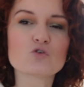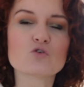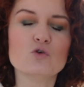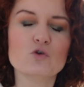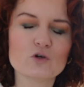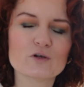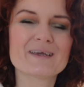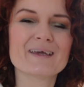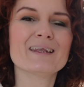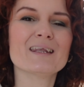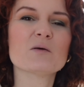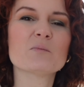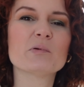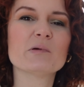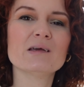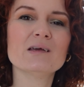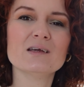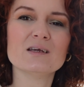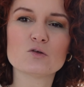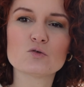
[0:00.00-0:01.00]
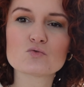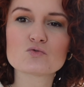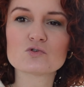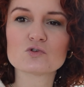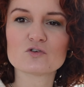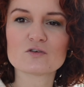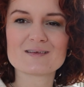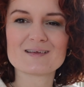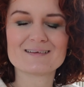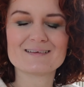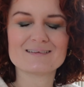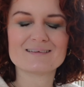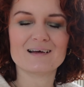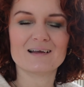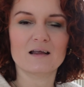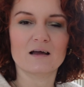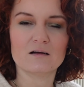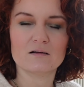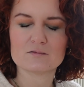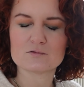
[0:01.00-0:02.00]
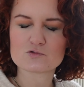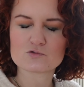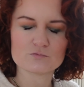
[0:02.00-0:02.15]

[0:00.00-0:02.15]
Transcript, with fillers: Le canapé est toujours dans cet état-là. Hein.